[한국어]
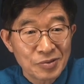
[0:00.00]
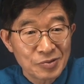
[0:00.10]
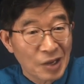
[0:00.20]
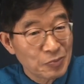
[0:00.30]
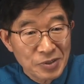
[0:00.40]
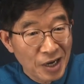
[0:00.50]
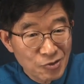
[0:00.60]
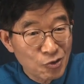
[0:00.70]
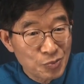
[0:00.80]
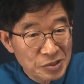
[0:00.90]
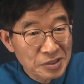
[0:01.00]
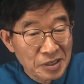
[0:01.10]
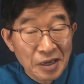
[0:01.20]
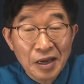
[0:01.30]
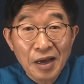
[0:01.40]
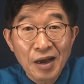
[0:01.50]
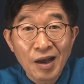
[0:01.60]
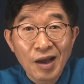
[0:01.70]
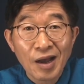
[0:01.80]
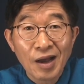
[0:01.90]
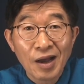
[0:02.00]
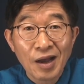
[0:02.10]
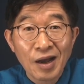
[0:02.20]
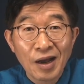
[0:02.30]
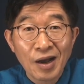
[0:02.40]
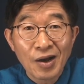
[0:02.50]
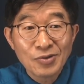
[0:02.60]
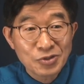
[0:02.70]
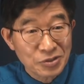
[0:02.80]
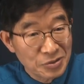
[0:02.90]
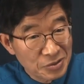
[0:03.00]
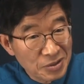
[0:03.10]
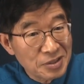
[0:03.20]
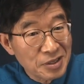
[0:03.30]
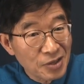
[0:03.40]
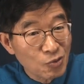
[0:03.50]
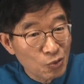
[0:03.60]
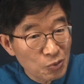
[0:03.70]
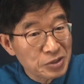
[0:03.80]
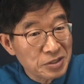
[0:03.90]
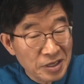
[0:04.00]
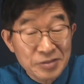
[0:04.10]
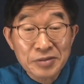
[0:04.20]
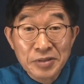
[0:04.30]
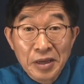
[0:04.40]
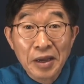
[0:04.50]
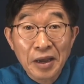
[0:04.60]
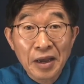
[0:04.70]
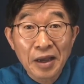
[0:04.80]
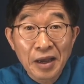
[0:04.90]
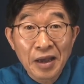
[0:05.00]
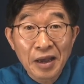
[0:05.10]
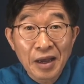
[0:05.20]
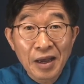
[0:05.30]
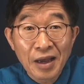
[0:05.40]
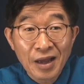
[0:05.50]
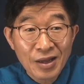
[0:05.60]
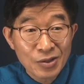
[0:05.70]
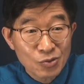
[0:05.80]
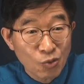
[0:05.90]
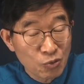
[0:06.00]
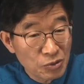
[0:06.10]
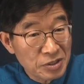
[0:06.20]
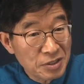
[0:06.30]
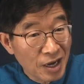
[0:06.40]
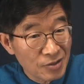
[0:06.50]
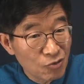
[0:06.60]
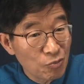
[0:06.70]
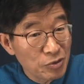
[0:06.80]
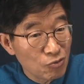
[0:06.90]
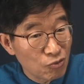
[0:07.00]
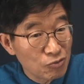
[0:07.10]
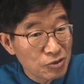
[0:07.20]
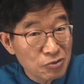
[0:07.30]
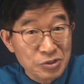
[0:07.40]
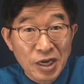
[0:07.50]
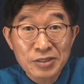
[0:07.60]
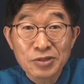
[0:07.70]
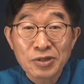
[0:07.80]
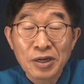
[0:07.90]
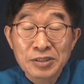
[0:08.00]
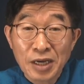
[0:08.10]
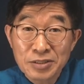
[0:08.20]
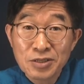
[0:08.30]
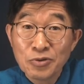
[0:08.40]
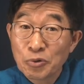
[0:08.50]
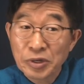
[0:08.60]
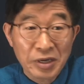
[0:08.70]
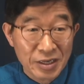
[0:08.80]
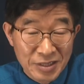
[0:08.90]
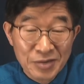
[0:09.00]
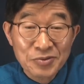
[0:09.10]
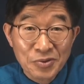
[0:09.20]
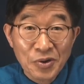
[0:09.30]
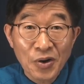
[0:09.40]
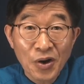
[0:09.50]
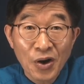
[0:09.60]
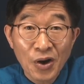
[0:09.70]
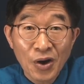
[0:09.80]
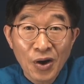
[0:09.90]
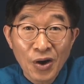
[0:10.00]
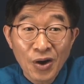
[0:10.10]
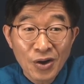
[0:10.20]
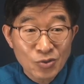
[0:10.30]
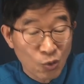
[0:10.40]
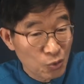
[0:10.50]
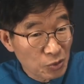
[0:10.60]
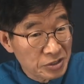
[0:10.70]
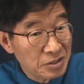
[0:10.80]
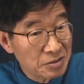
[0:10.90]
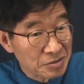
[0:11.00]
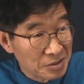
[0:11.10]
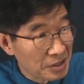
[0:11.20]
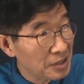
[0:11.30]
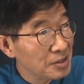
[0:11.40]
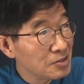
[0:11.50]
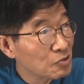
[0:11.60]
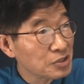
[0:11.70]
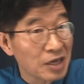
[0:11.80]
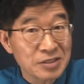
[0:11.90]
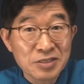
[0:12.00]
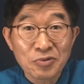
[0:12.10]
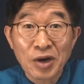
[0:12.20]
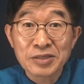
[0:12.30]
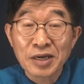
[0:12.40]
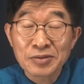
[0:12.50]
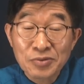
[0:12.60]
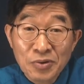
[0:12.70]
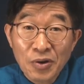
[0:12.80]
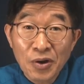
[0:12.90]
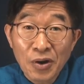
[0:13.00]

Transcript: 납득할 수 없는 게 선거를 이렇게 도둑질을 했는데 도둑질 을한 놈이 누군지도 찾을, 찾을 노력을 하지 않고 도둑질을 어떻게 했는지도 찾으려고 하지 않고